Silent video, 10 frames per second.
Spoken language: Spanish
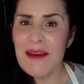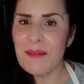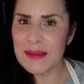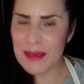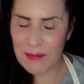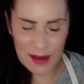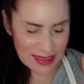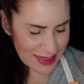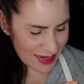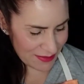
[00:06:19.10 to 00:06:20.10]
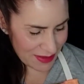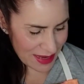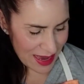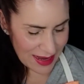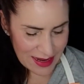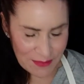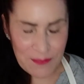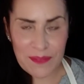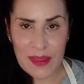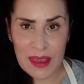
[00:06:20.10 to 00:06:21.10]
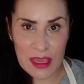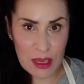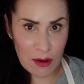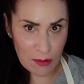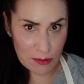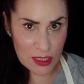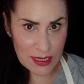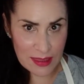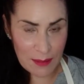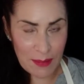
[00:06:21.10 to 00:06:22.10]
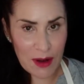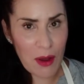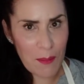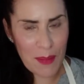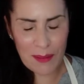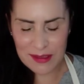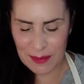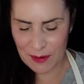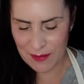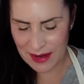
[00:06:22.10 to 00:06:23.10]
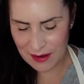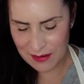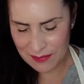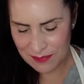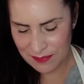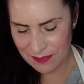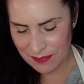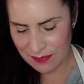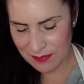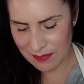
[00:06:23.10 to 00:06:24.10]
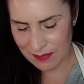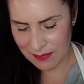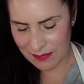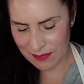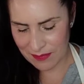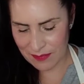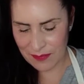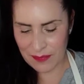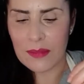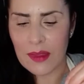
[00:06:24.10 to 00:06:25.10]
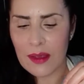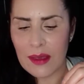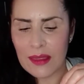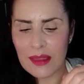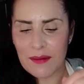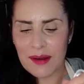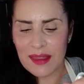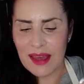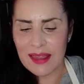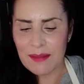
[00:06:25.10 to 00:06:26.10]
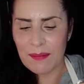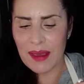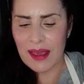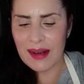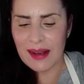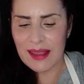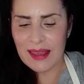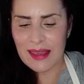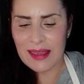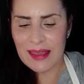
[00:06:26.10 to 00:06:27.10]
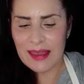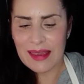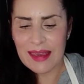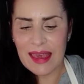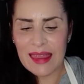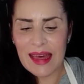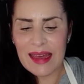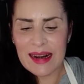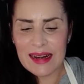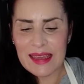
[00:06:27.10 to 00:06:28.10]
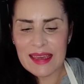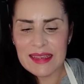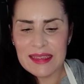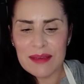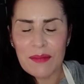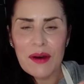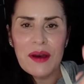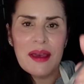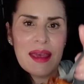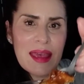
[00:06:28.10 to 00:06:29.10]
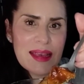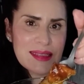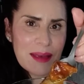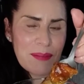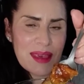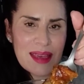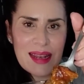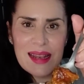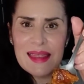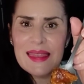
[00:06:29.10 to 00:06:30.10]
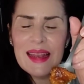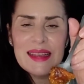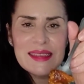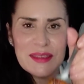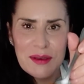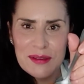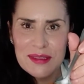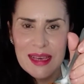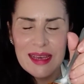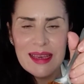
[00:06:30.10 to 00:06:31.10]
pues me voy a sacrificar y con cucharita en mano vamos a probarlo. Mm, de verdad, vean, queda riquísimo esa miel deliciosa.